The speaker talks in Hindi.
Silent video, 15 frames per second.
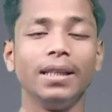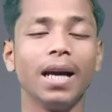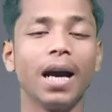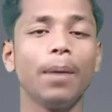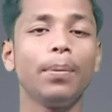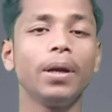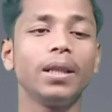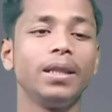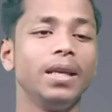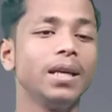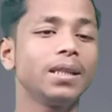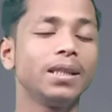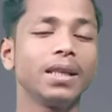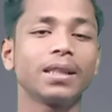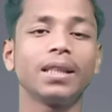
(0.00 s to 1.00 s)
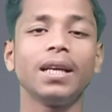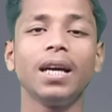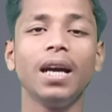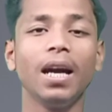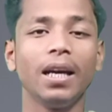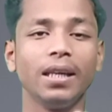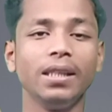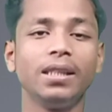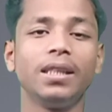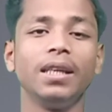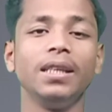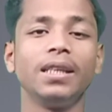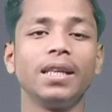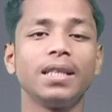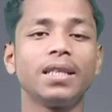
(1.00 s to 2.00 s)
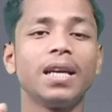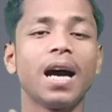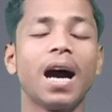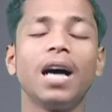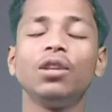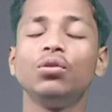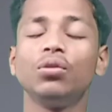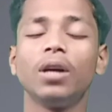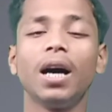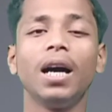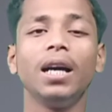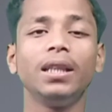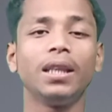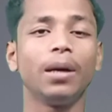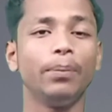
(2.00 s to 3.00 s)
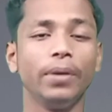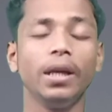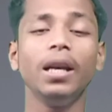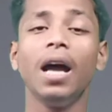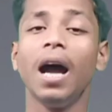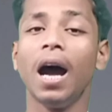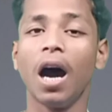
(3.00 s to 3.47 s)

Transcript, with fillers: यहाँ पर देख सकते हैं इस तरीके से आ चुका है थंबनेल